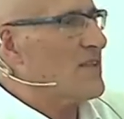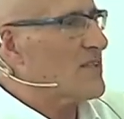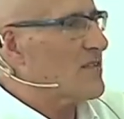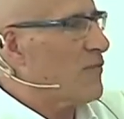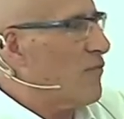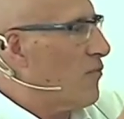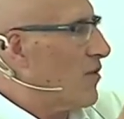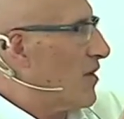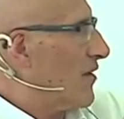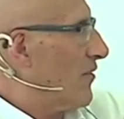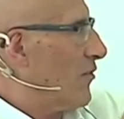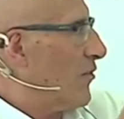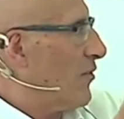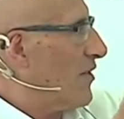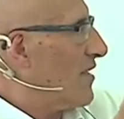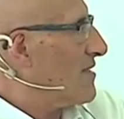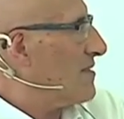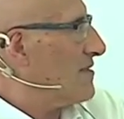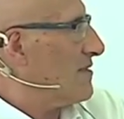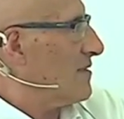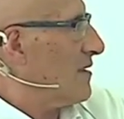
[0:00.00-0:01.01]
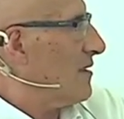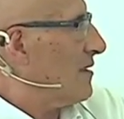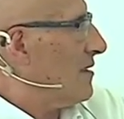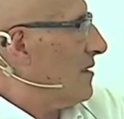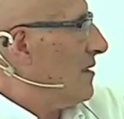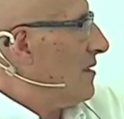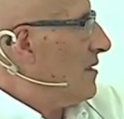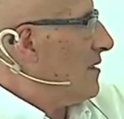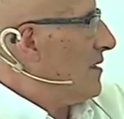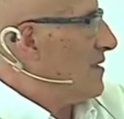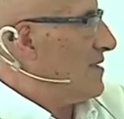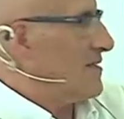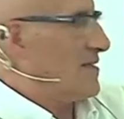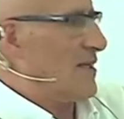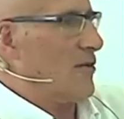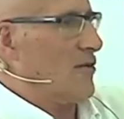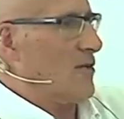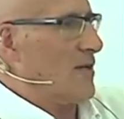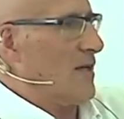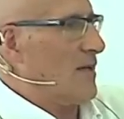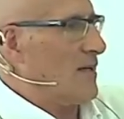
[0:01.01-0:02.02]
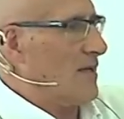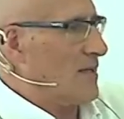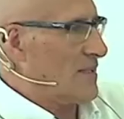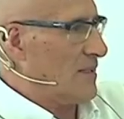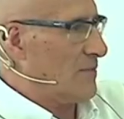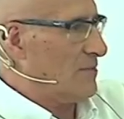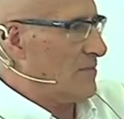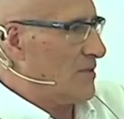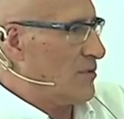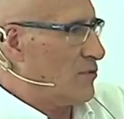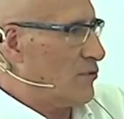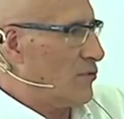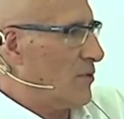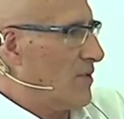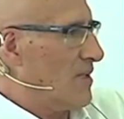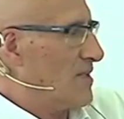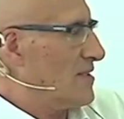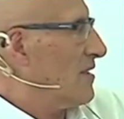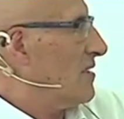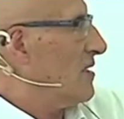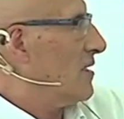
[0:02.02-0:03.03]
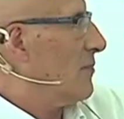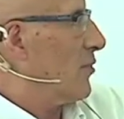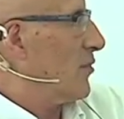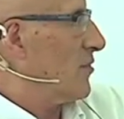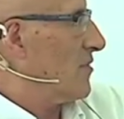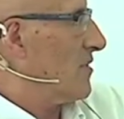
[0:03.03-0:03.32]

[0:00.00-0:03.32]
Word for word: Tout le monde a les mêmes armes et il faut